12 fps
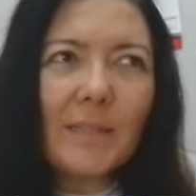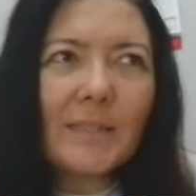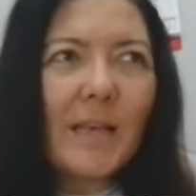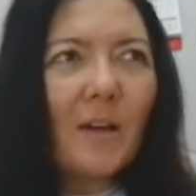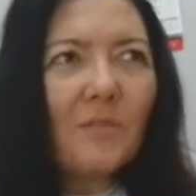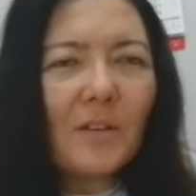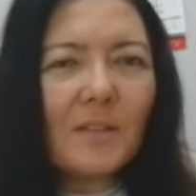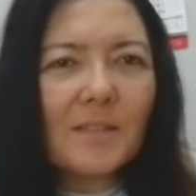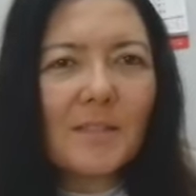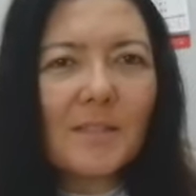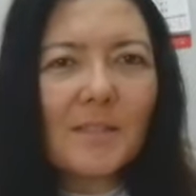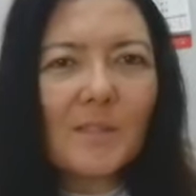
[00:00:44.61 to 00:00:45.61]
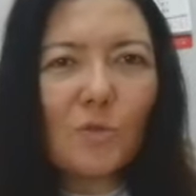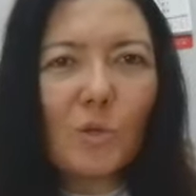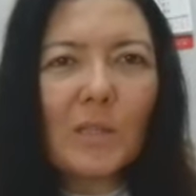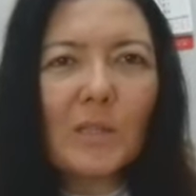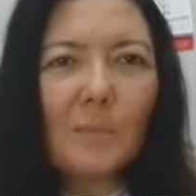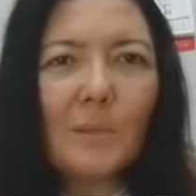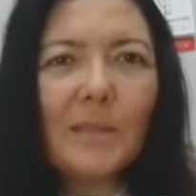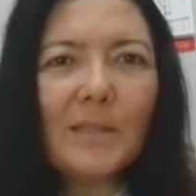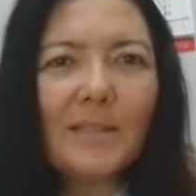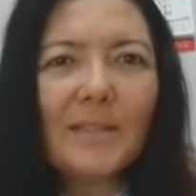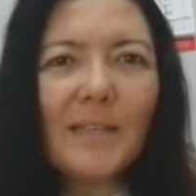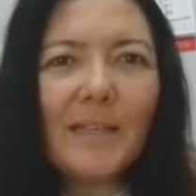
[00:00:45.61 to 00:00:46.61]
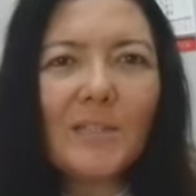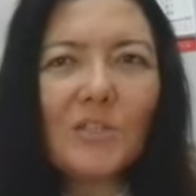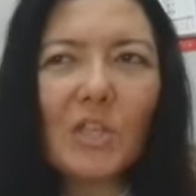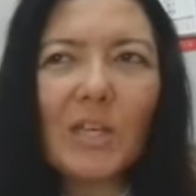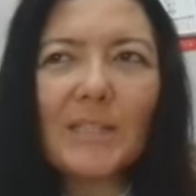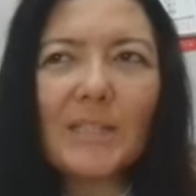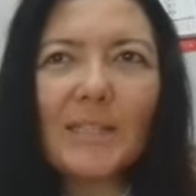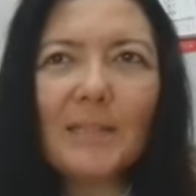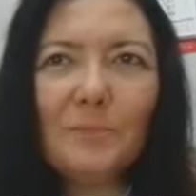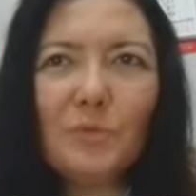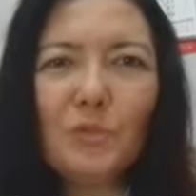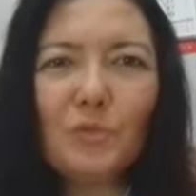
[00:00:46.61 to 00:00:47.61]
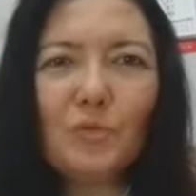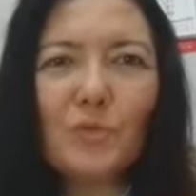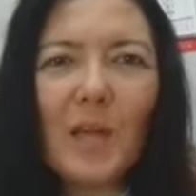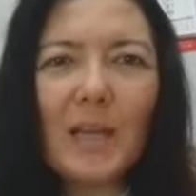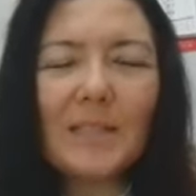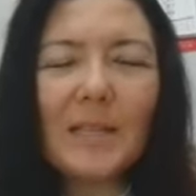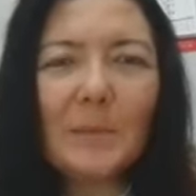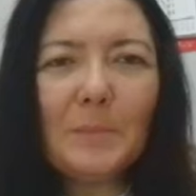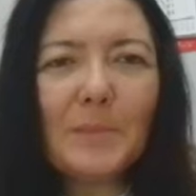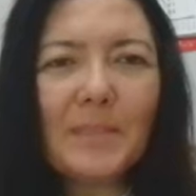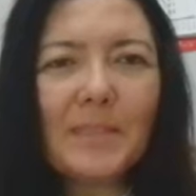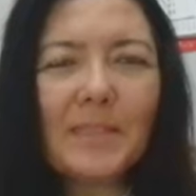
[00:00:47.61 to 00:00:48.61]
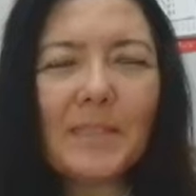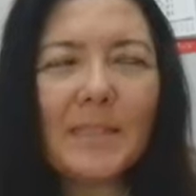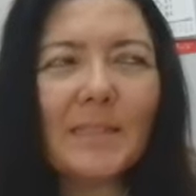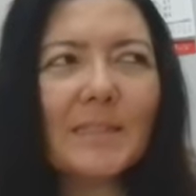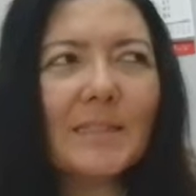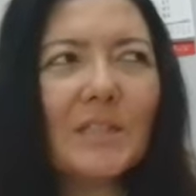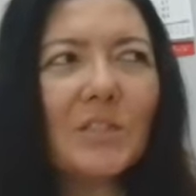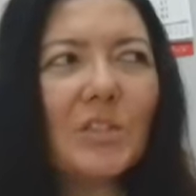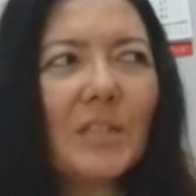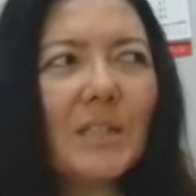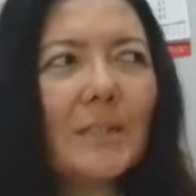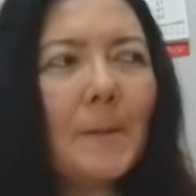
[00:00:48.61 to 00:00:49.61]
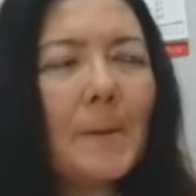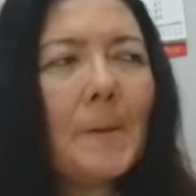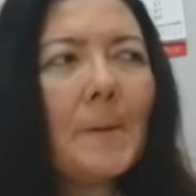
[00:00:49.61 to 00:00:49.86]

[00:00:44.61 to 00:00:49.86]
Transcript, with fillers: Yani daha fazla siz tüketebilin diye icat edilmiş günlerden birisi arkadaşlar.